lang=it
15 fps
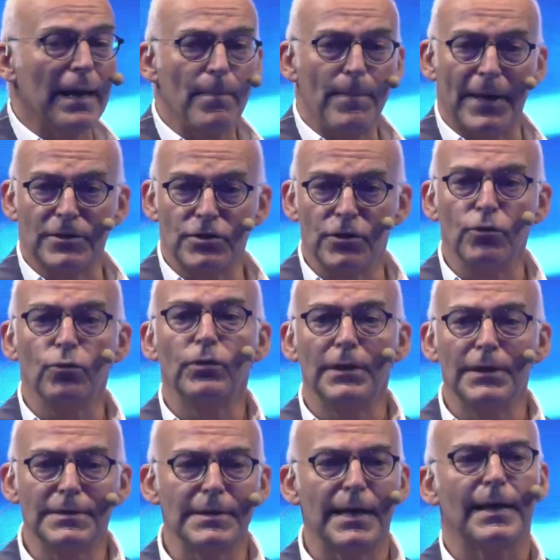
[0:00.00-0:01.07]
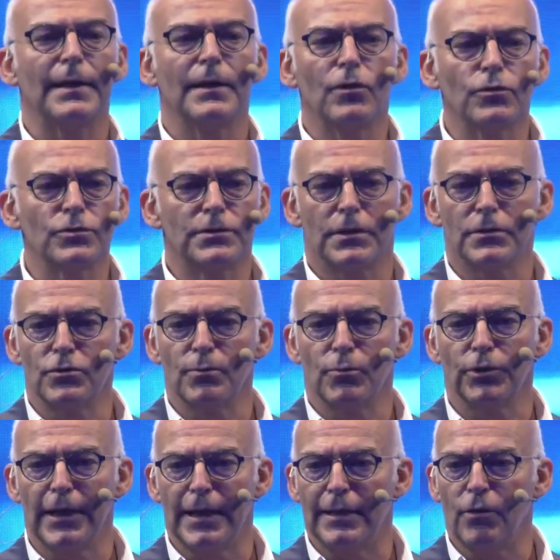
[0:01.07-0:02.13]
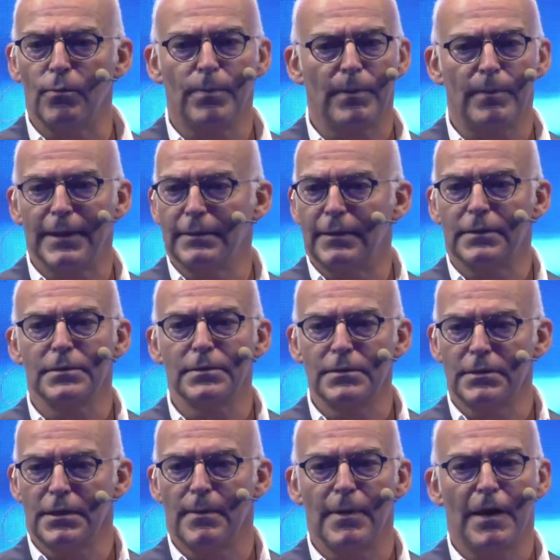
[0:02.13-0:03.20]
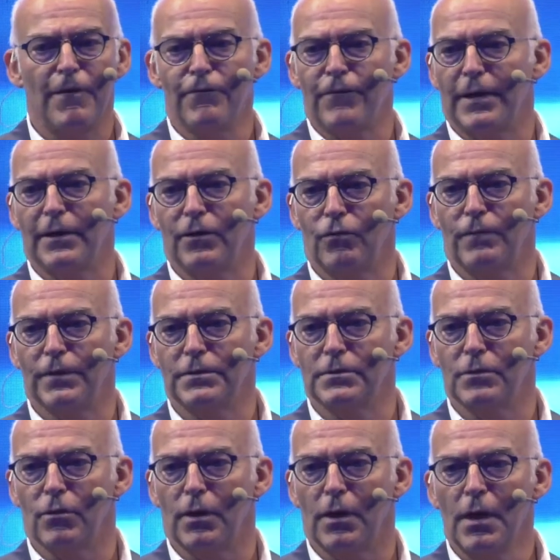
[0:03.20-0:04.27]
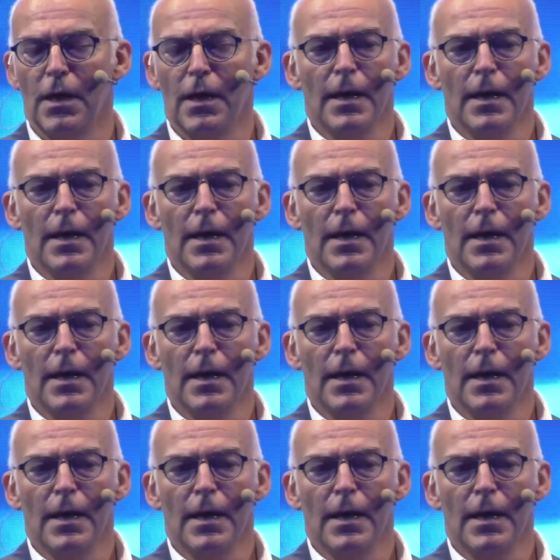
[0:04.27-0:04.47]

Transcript: capaci di utilizzare lo stesso modello per mettersi insieme e fare innovazione.